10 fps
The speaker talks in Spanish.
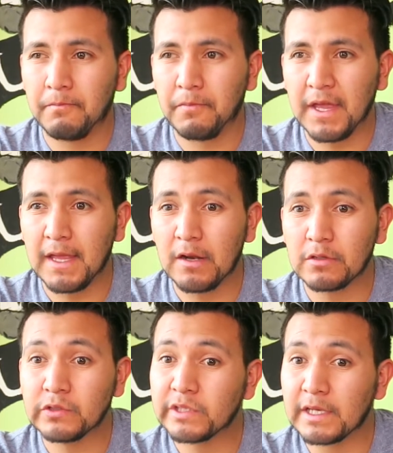
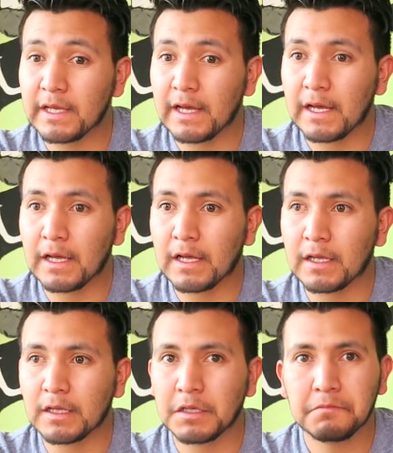Pero si sí
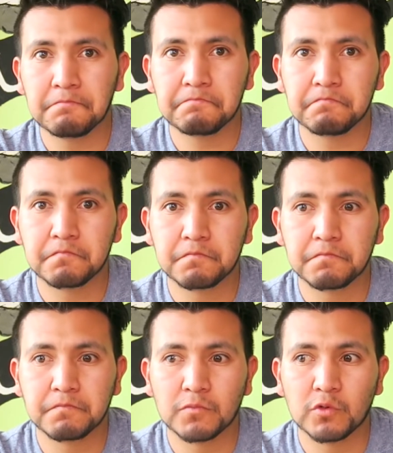hay
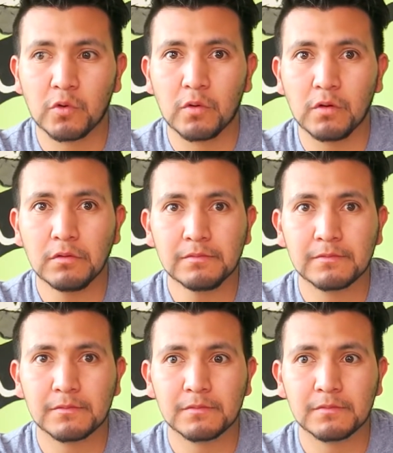jugo.
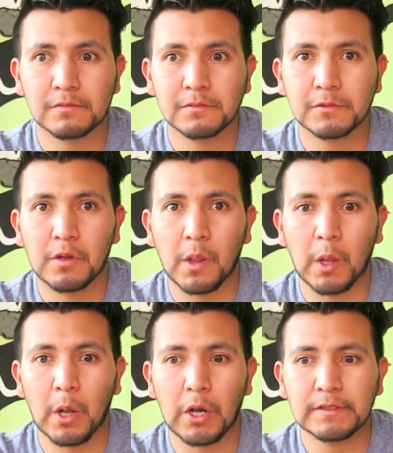
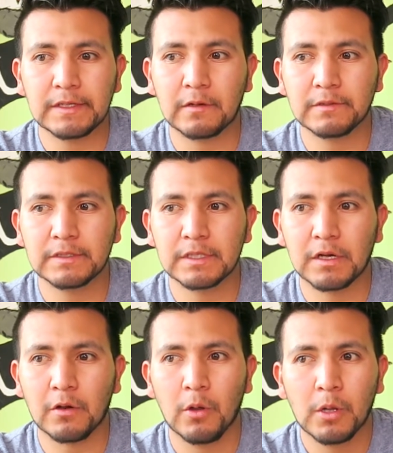No, no sé cómo
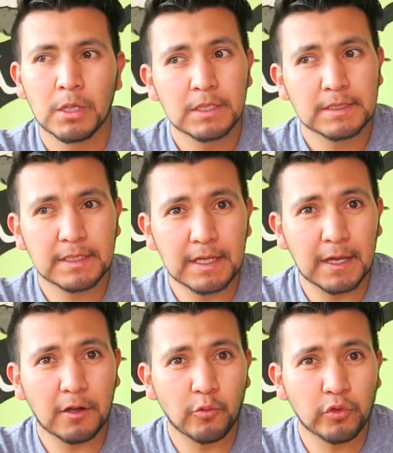decirlo. Si sí
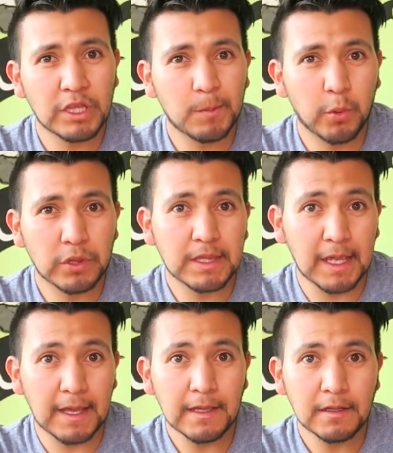hay como un tipo
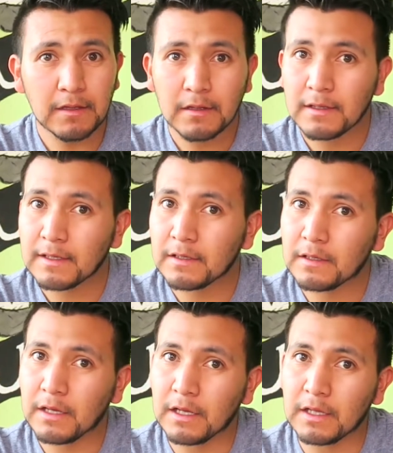té
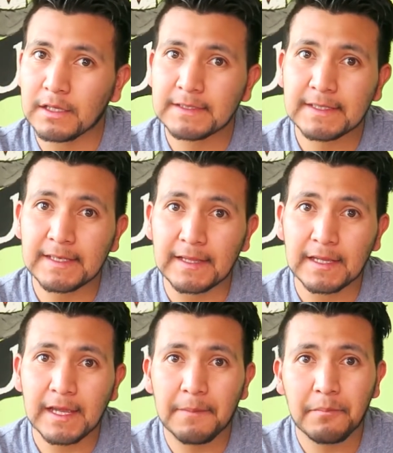que es de
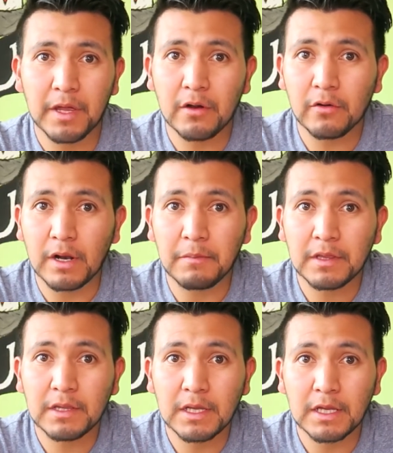sandía, pero
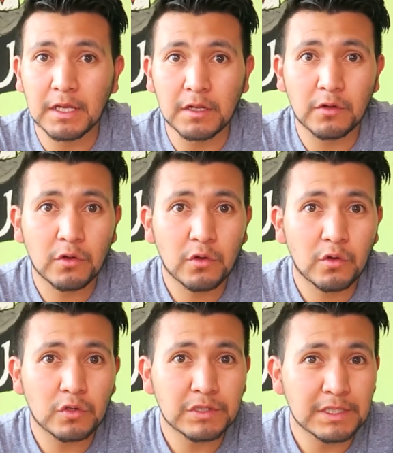realmente
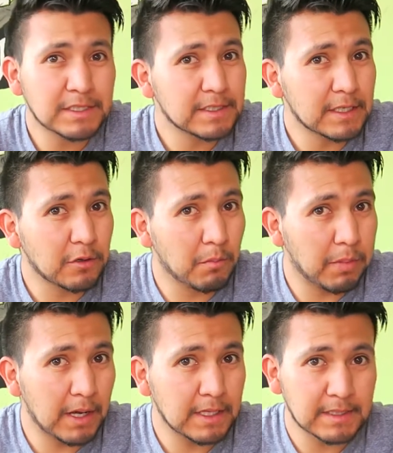no sé si se
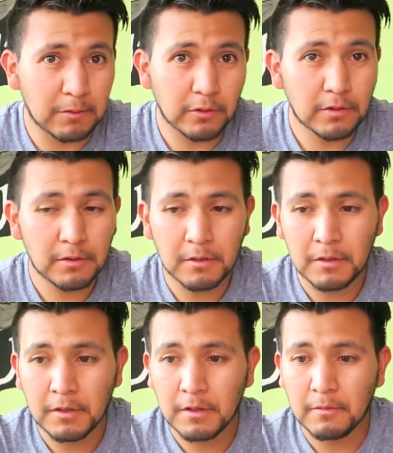compara el sabor.
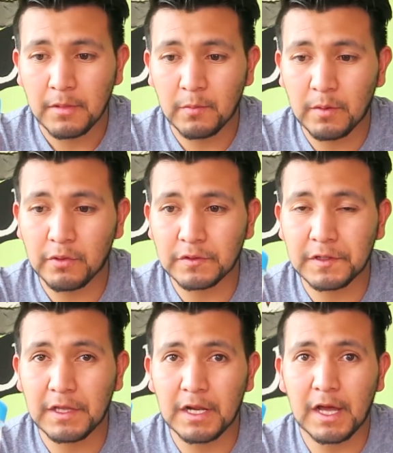Vamos a
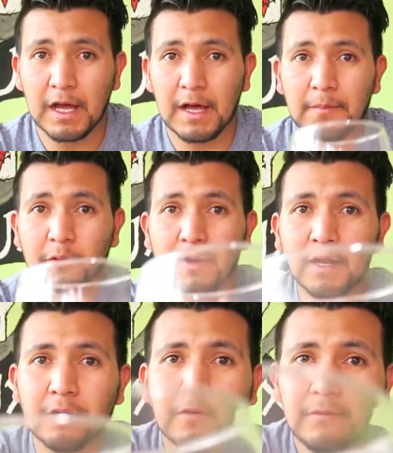proceder a
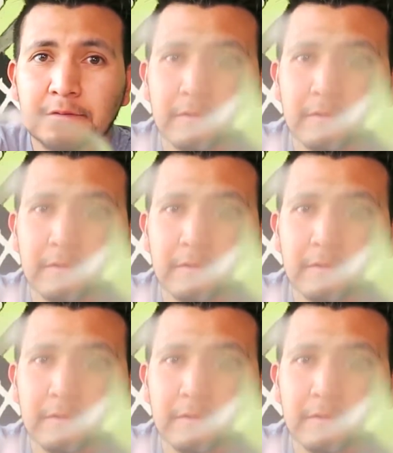probarlo.